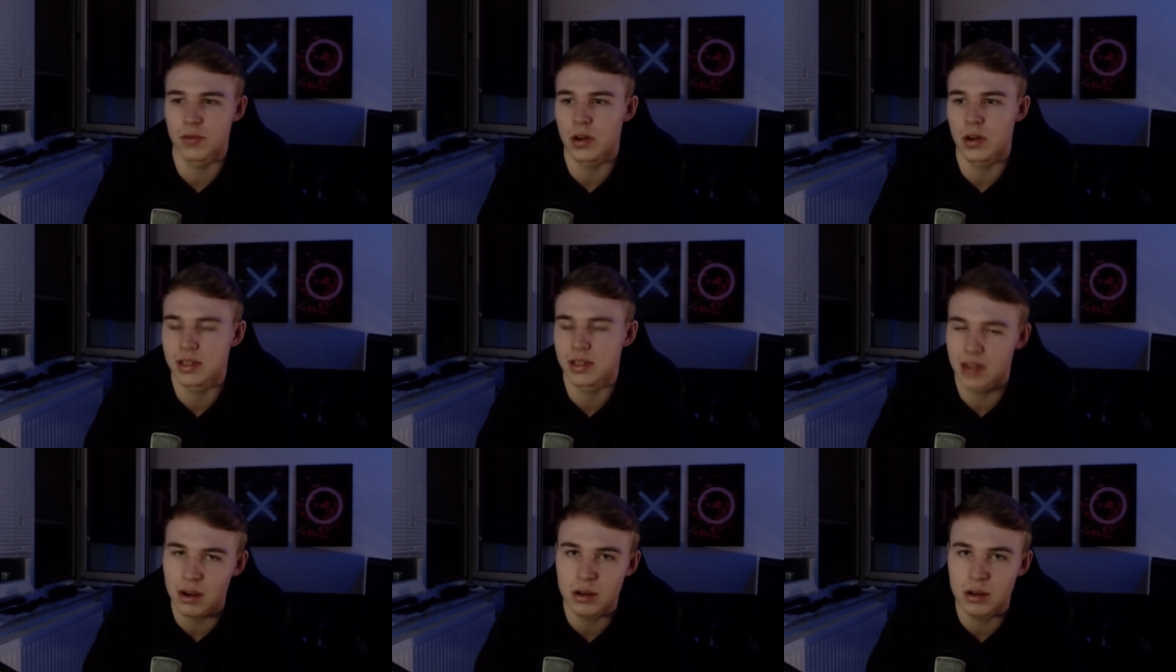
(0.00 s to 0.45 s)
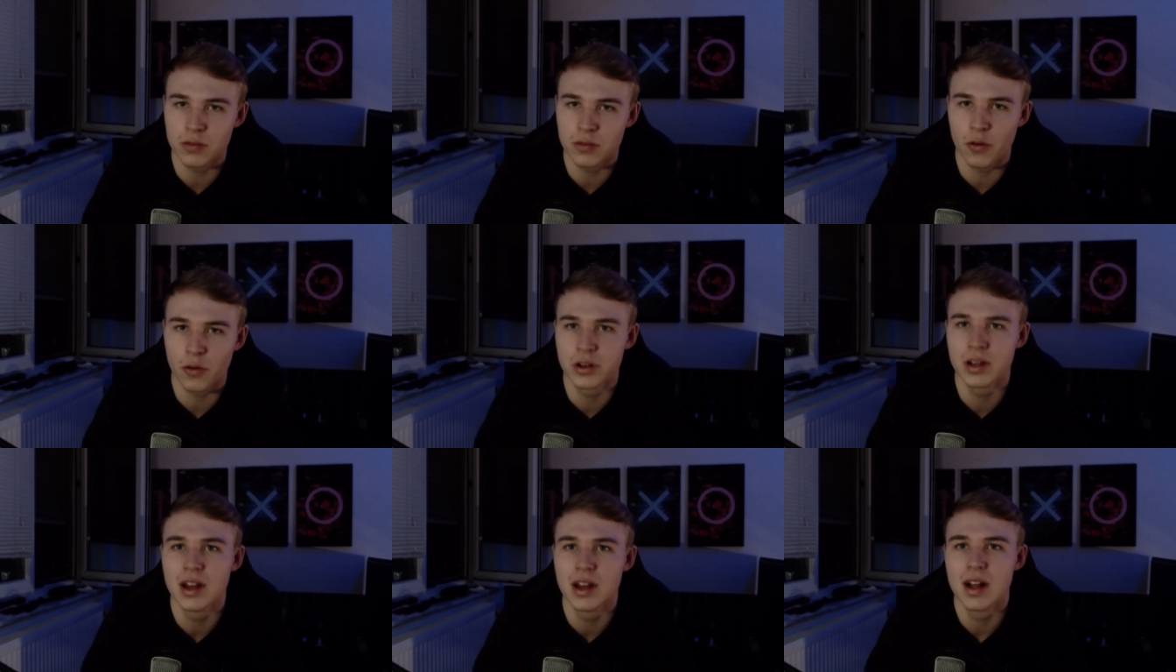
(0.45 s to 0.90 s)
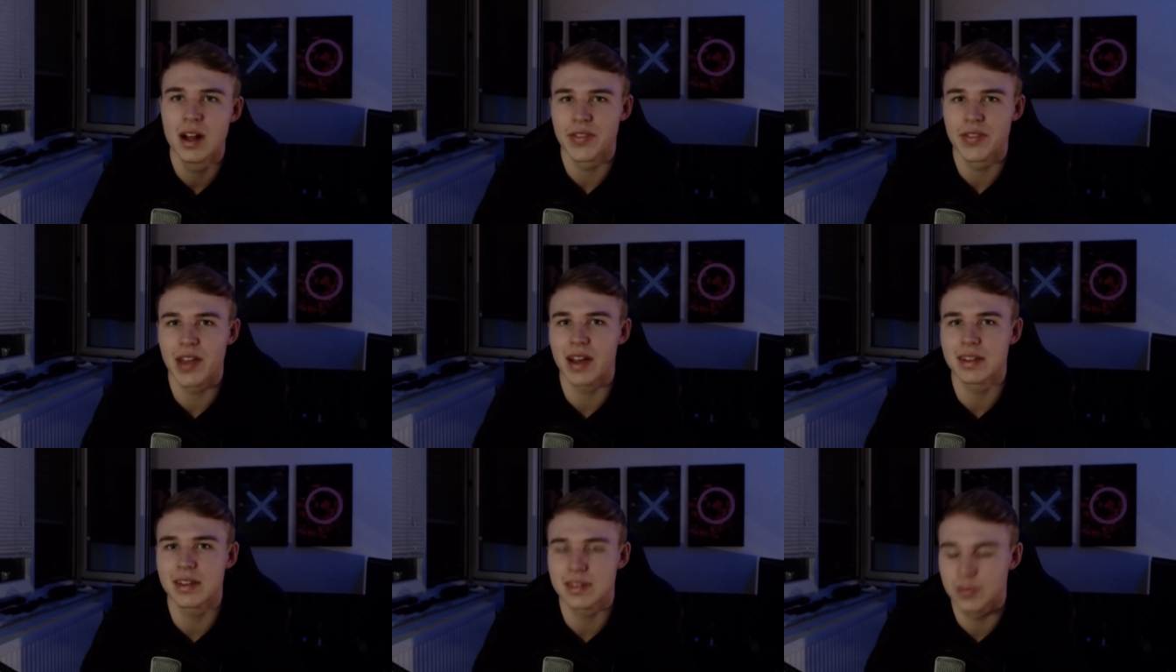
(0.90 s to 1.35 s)
Ich sage euch Freunde,
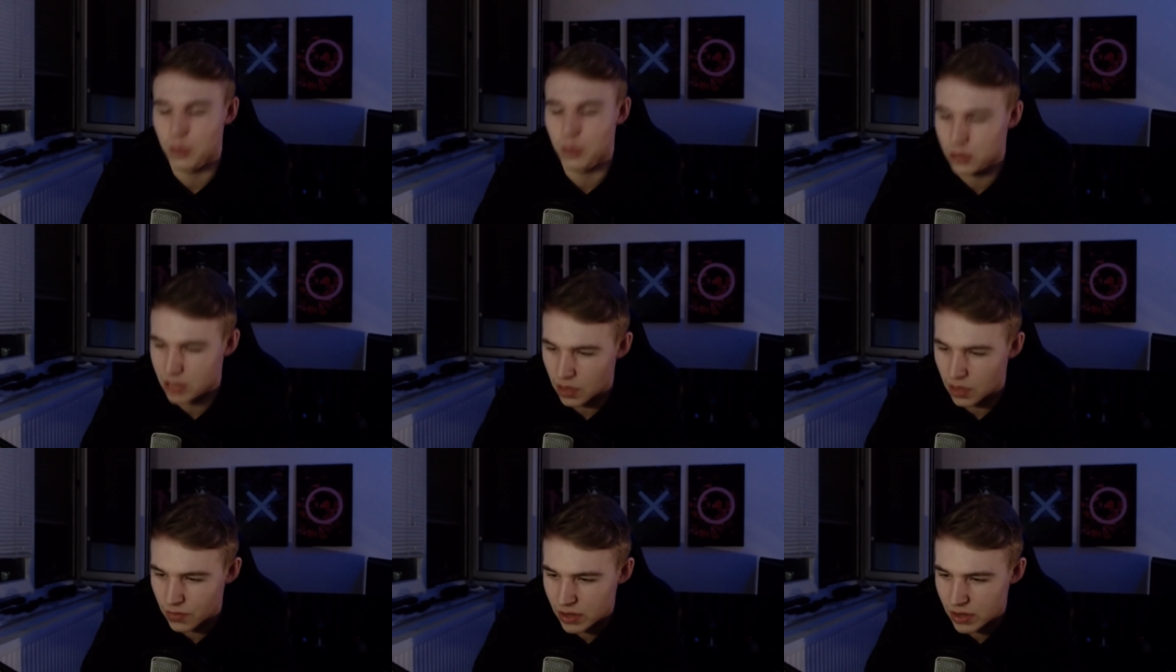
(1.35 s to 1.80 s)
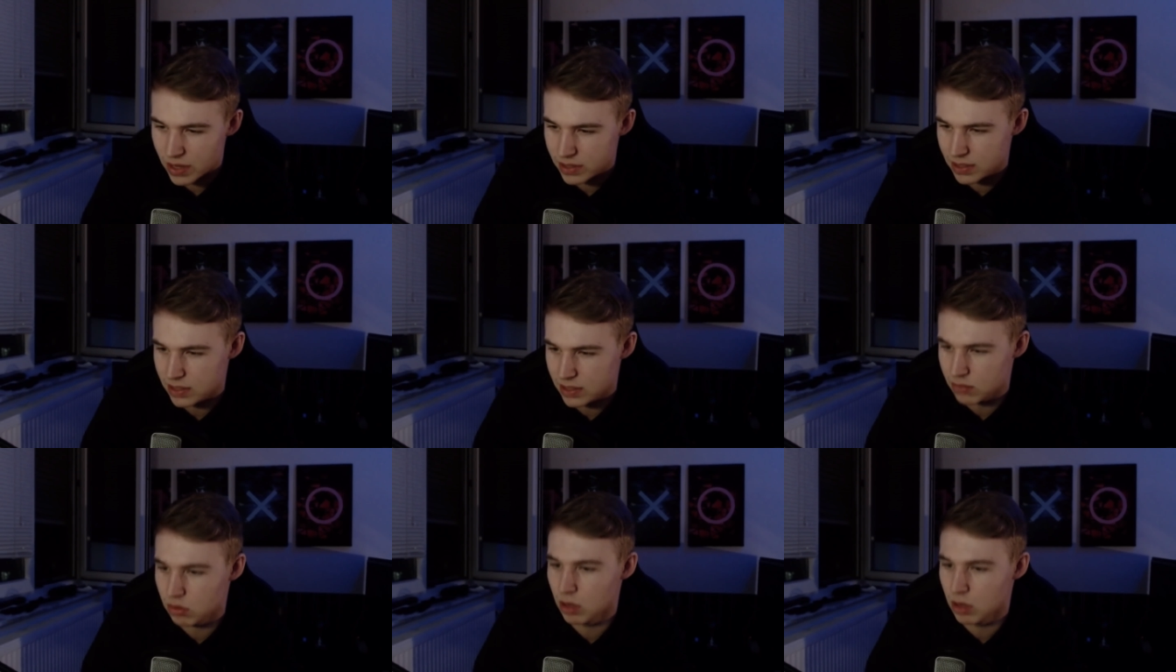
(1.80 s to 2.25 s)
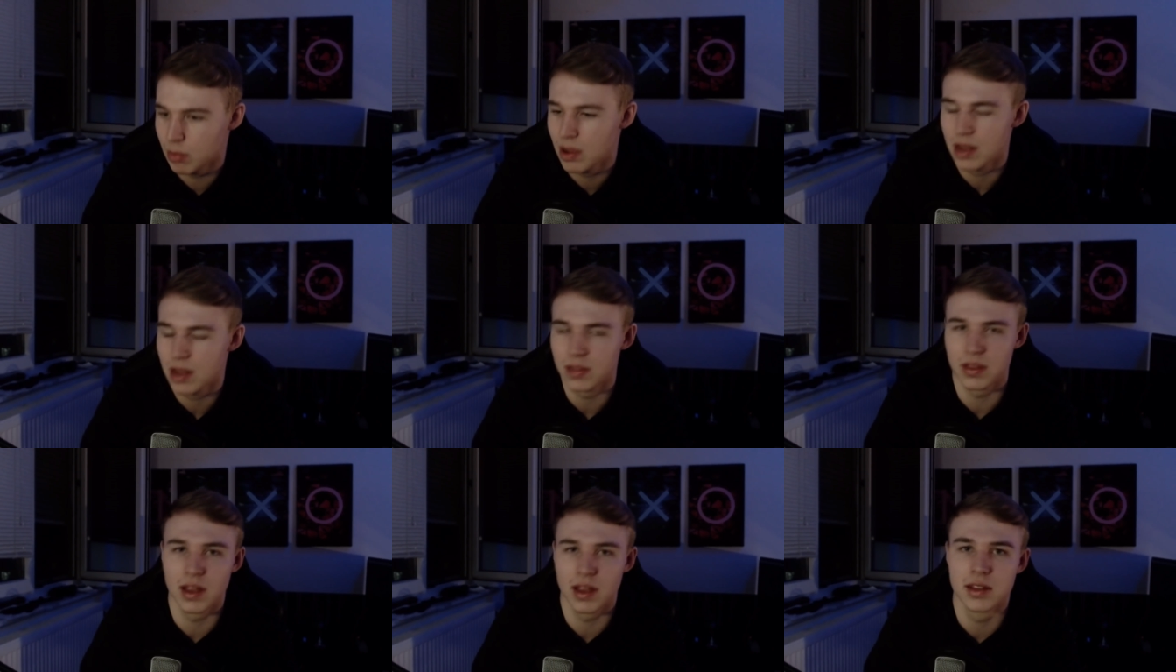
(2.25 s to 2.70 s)
das wird der wildeste Stream,
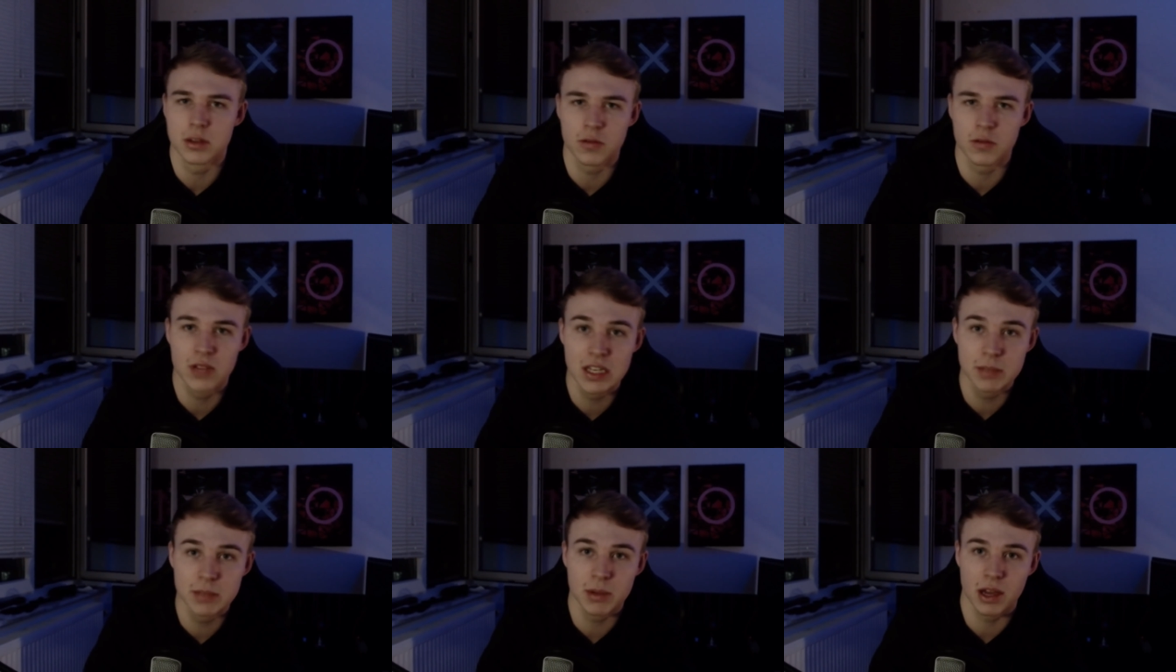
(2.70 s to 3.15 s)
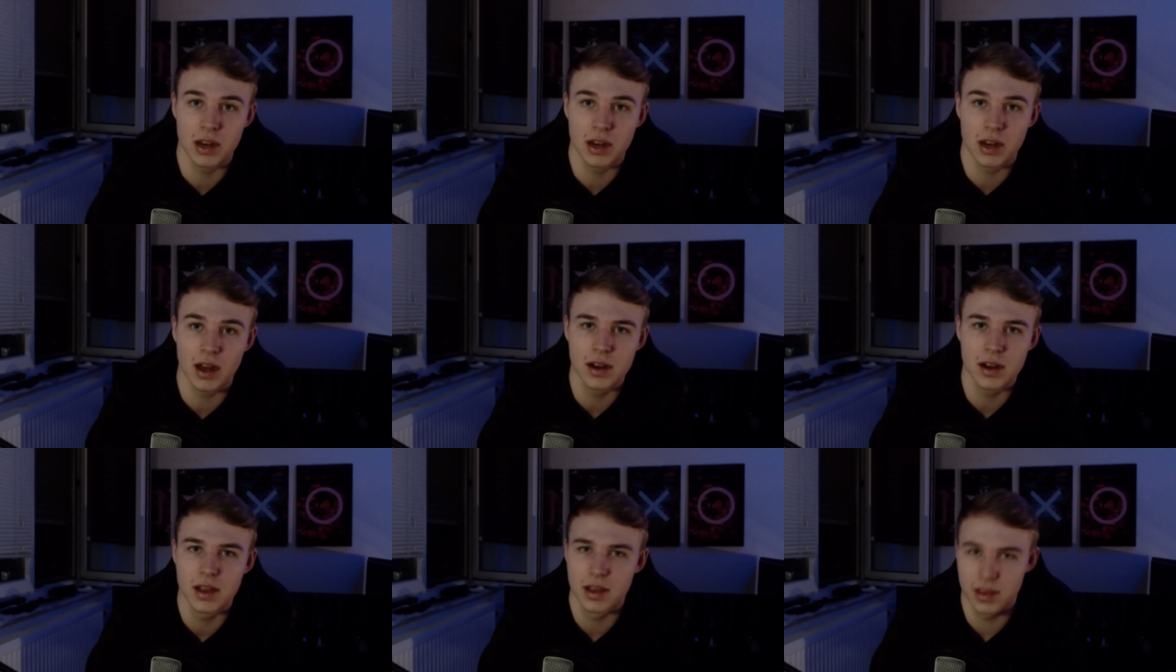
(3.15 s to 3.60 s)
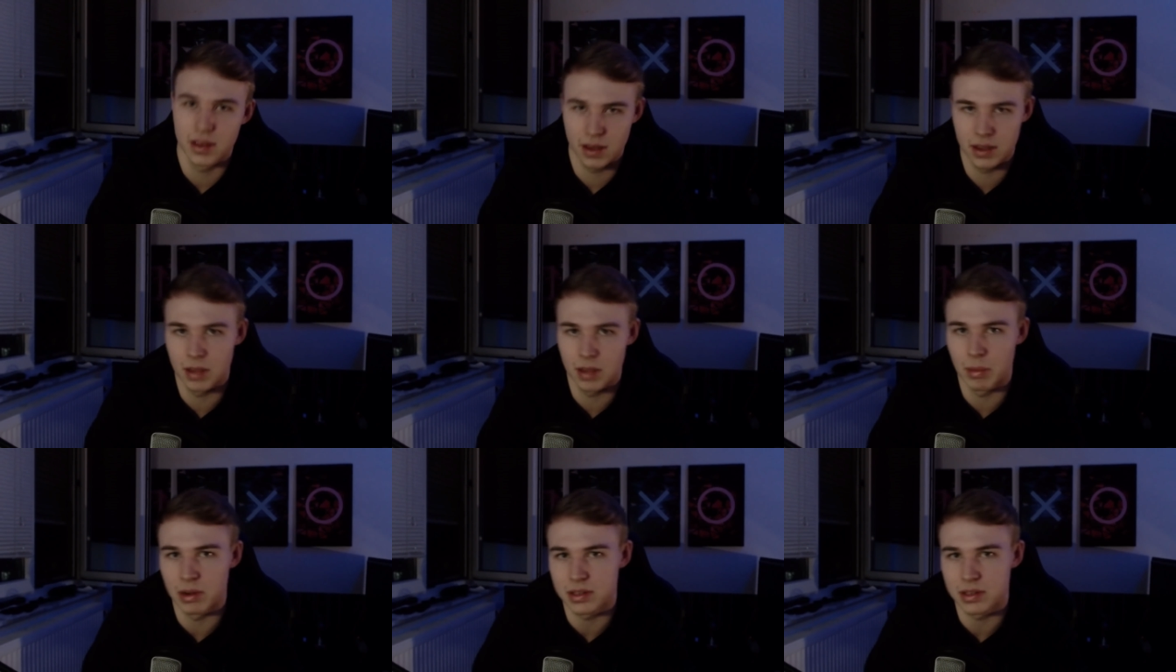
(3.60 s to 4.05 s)
den es auf diesem Kanal hier
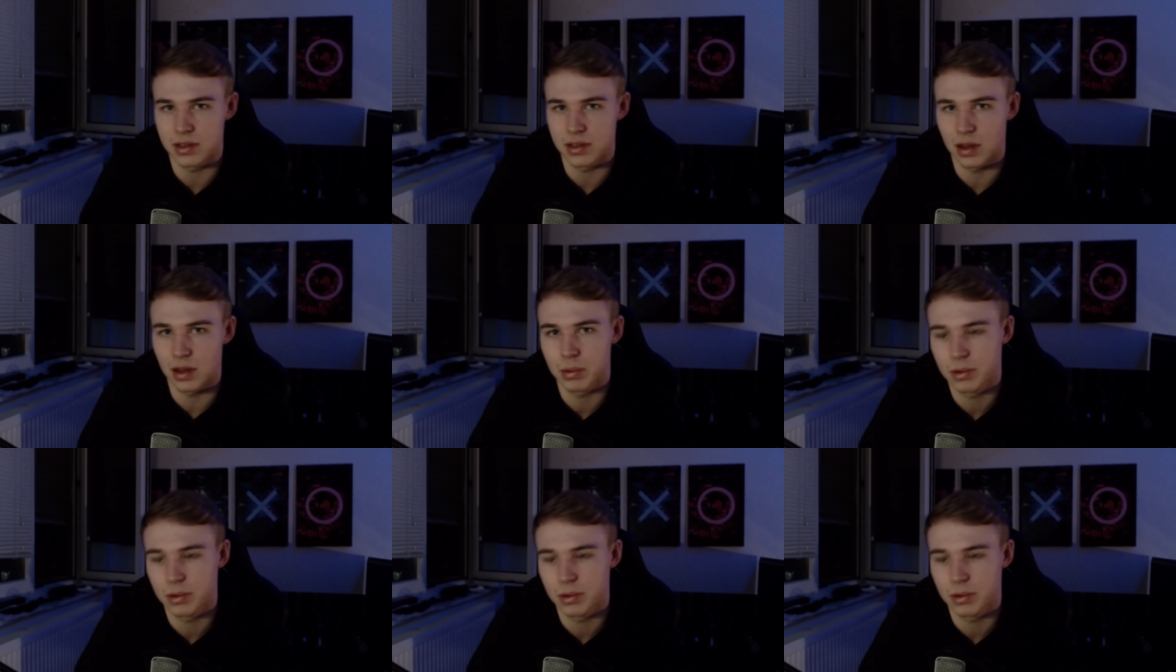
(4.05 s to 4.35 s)
jemals gab.